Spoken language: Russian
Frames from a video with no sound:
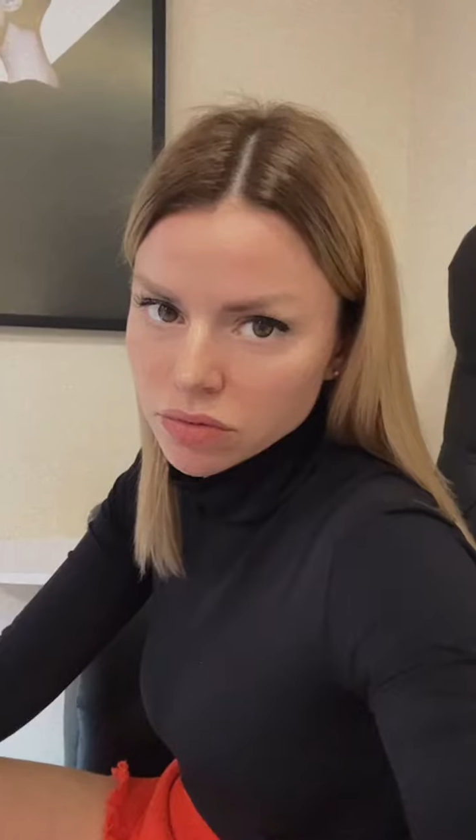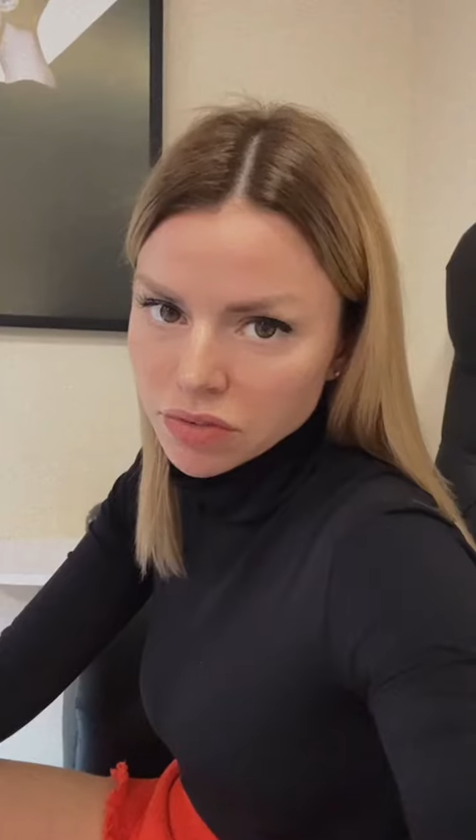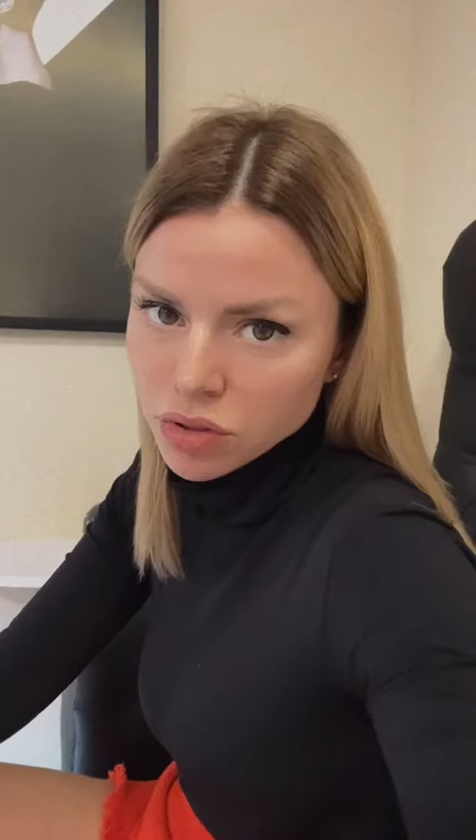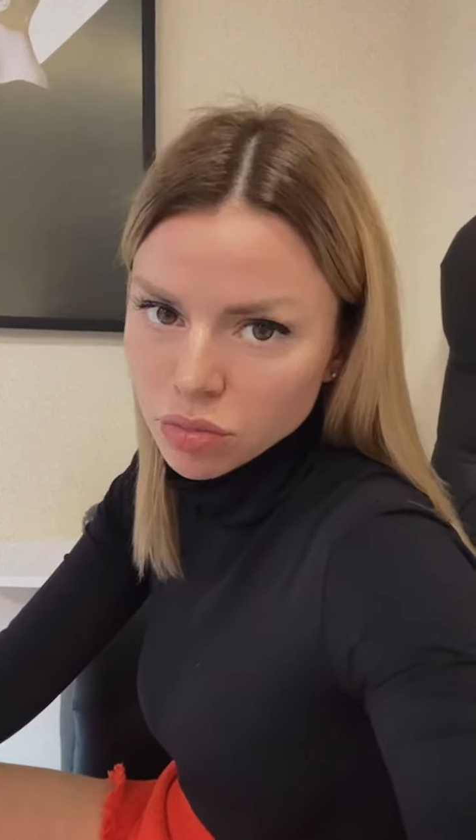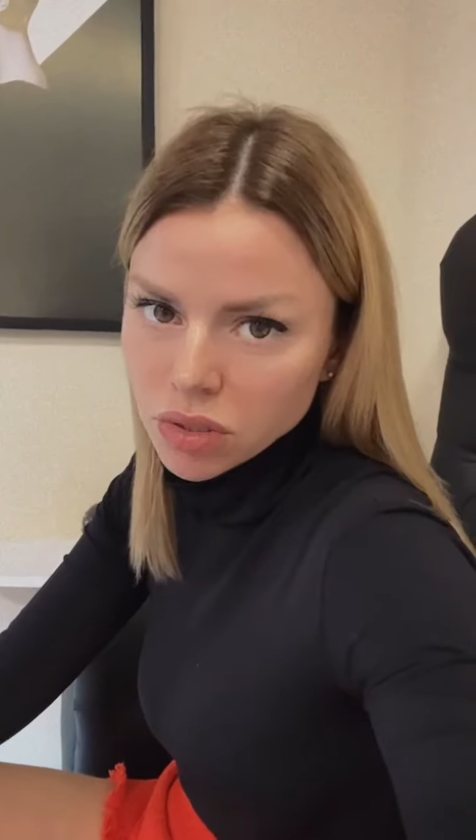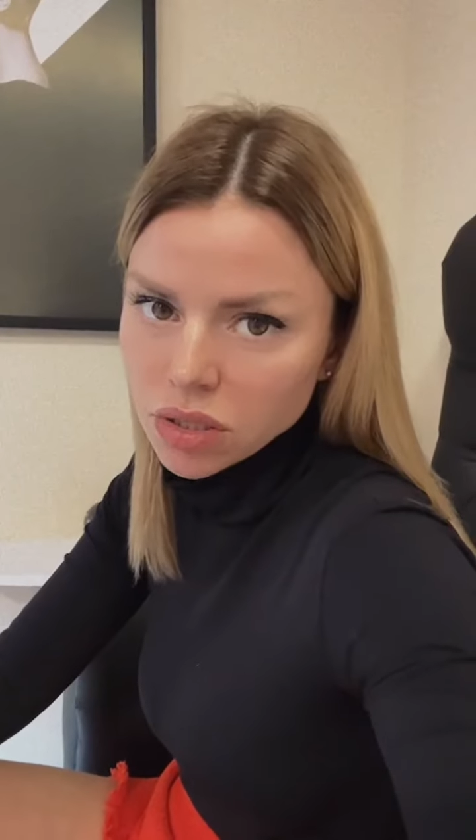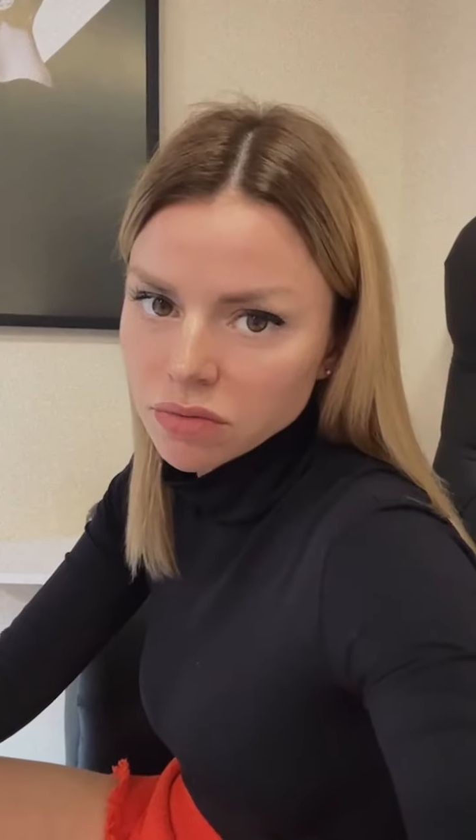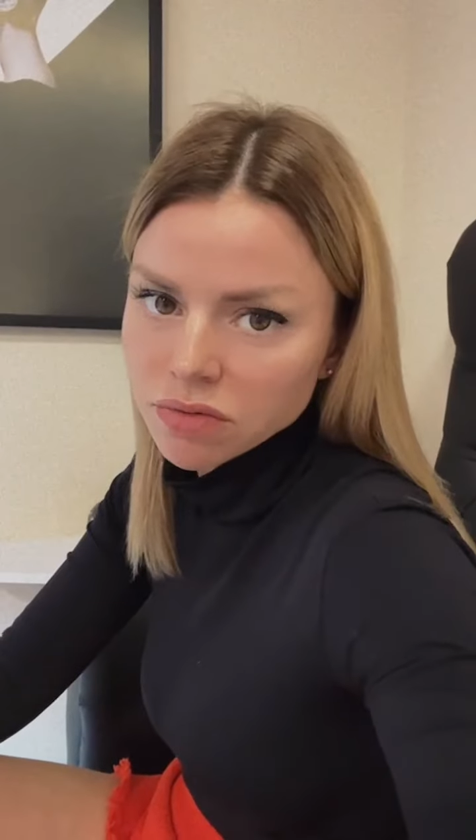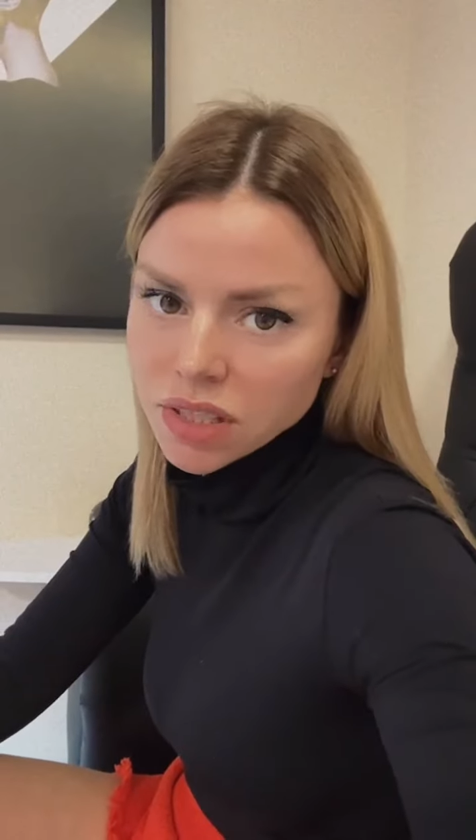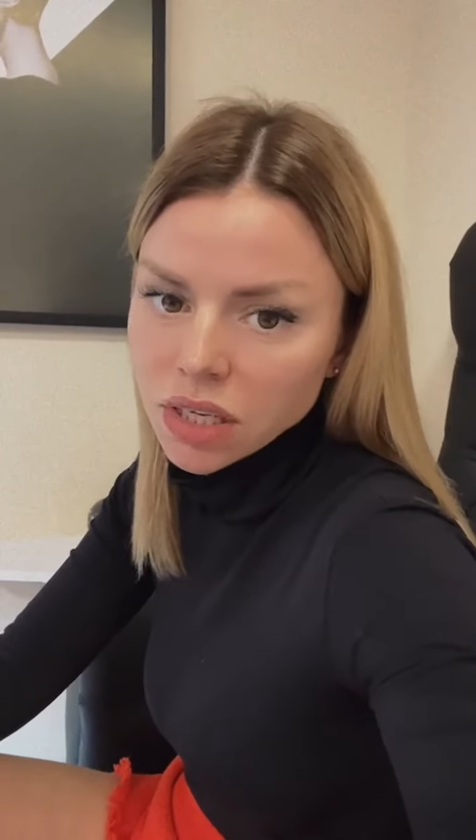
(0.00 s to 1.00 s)
во всем
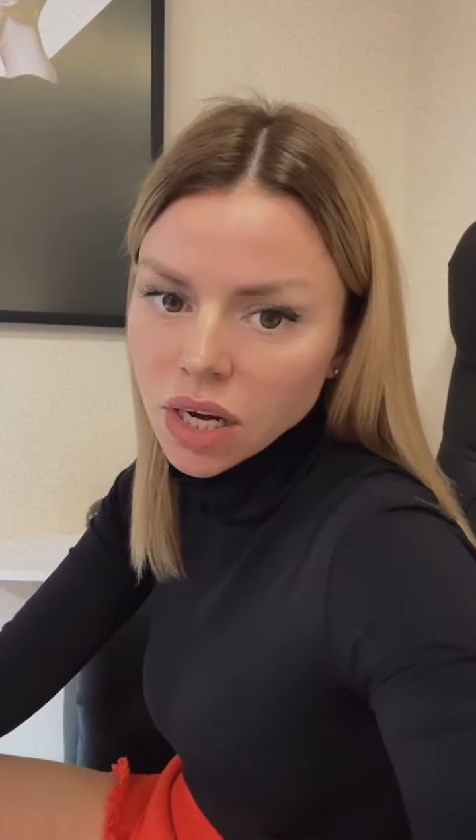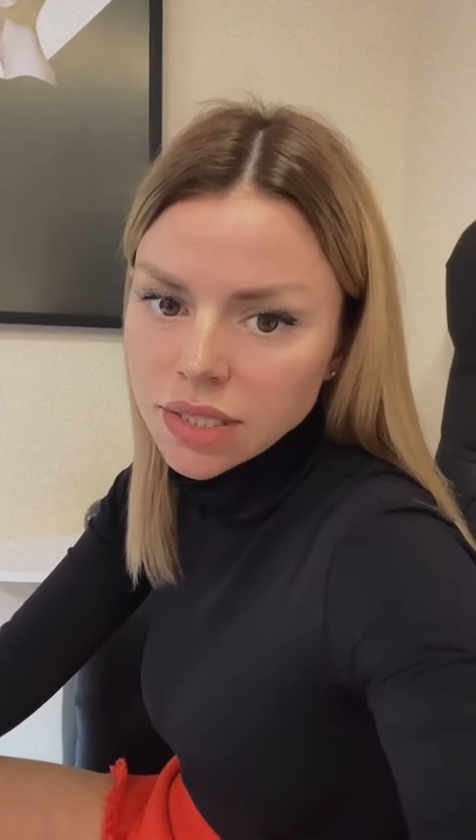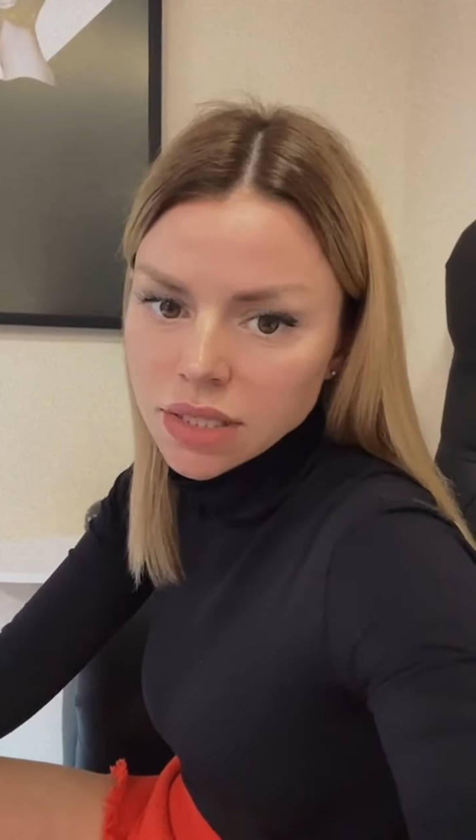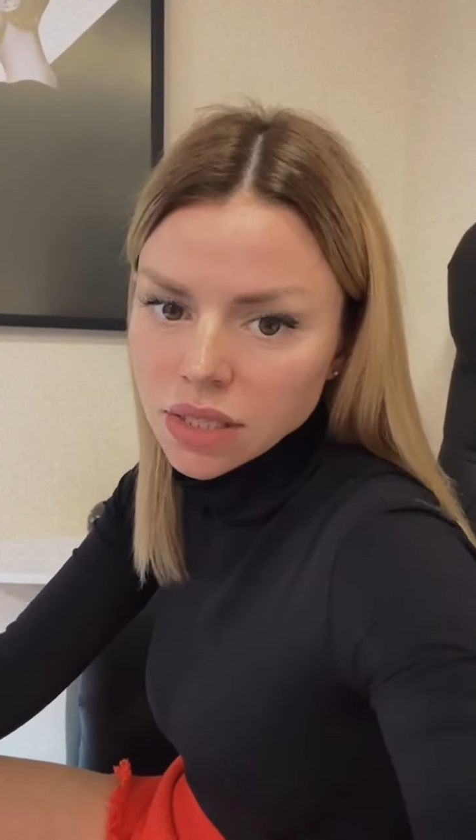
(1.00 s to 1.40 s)
этом вникать.